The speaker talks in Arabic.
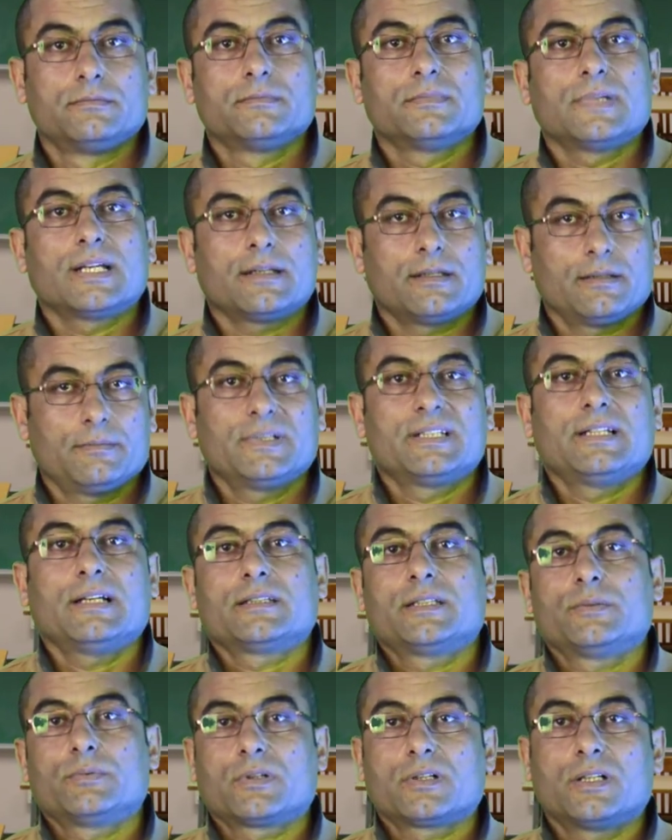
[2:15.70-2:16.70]
انا
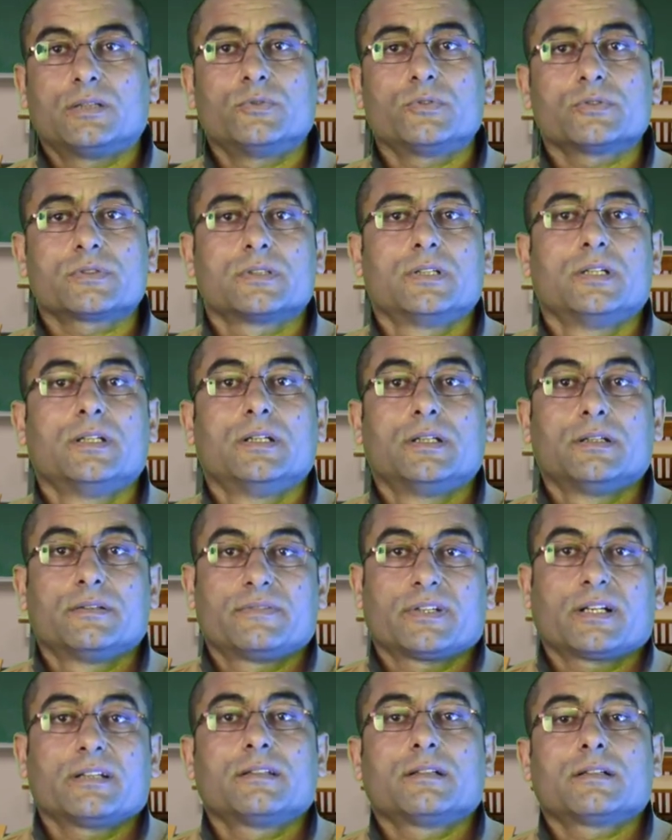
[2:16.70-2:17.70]
بدات بالقاموس
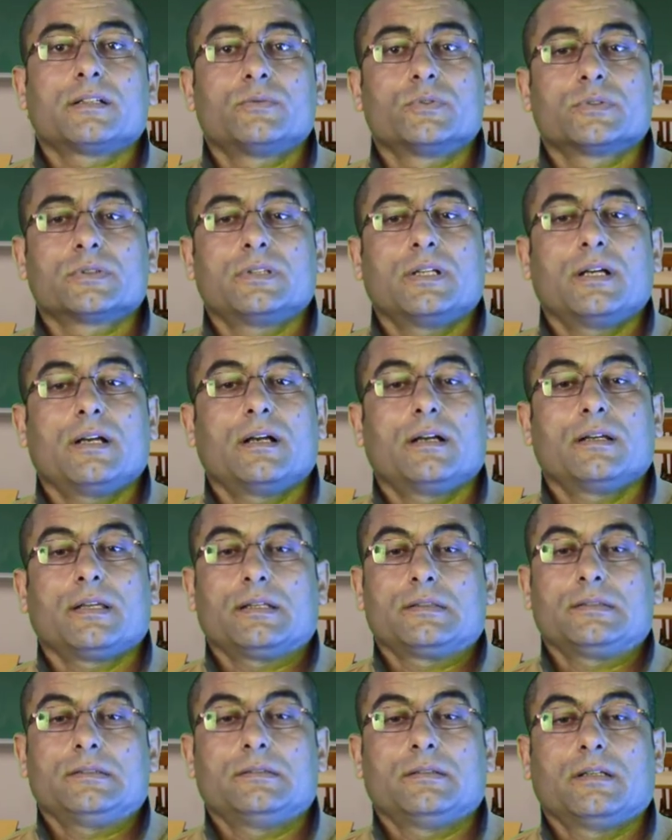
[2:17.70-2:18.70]
فكان القاموس ده
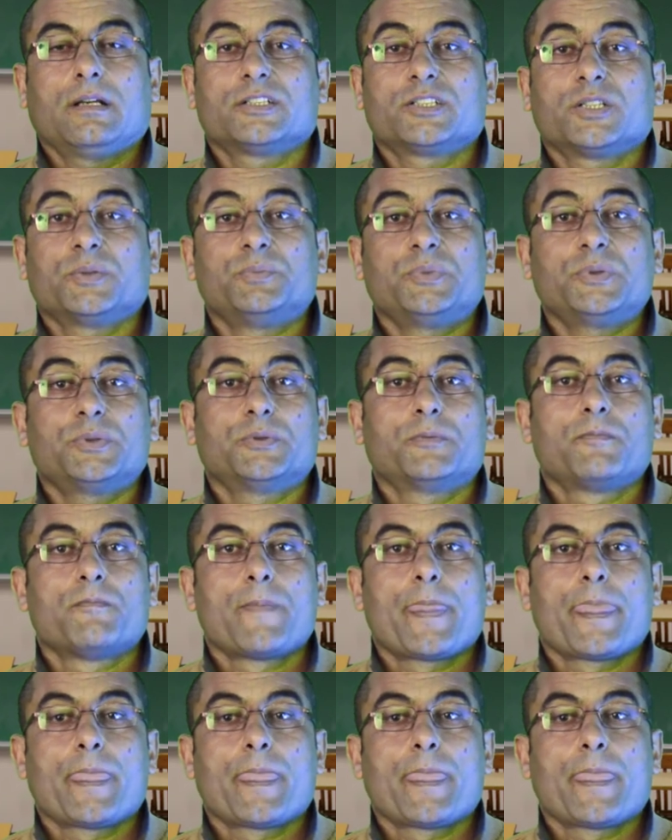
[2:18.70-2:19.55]
يعني هشبهه